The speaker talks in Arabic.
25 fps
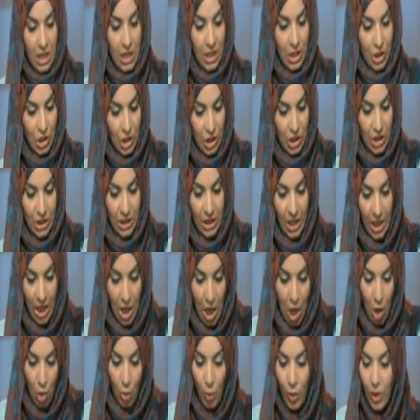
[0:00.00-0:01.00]
الجديده
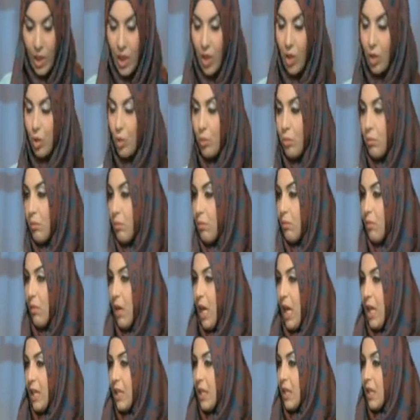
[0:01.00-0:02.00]
ورثتم
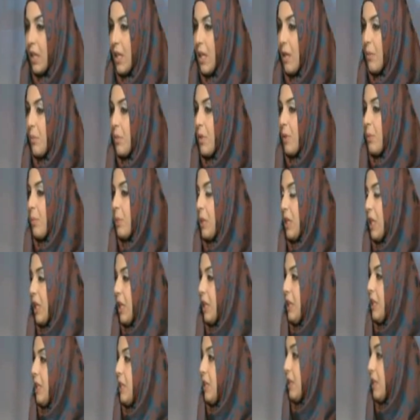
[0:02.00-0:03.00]
عن نظام بن علي